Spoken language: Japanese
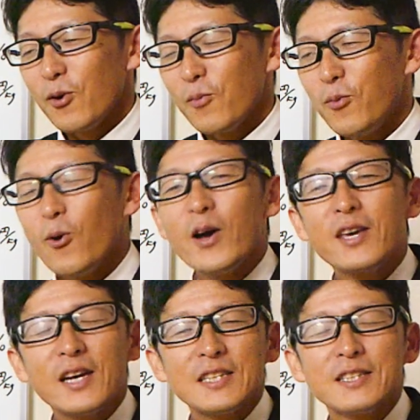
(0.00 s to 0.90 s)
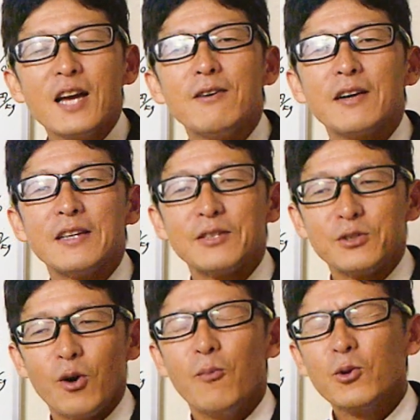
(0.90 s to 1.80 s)
貿易がしたいわけです
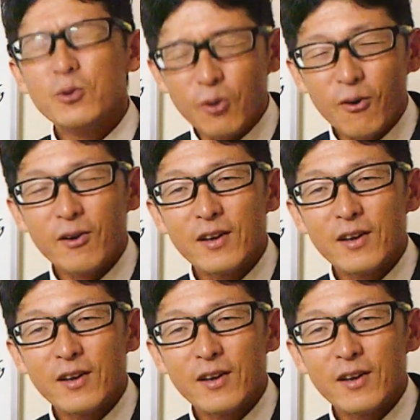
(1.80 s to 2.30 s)
よもっと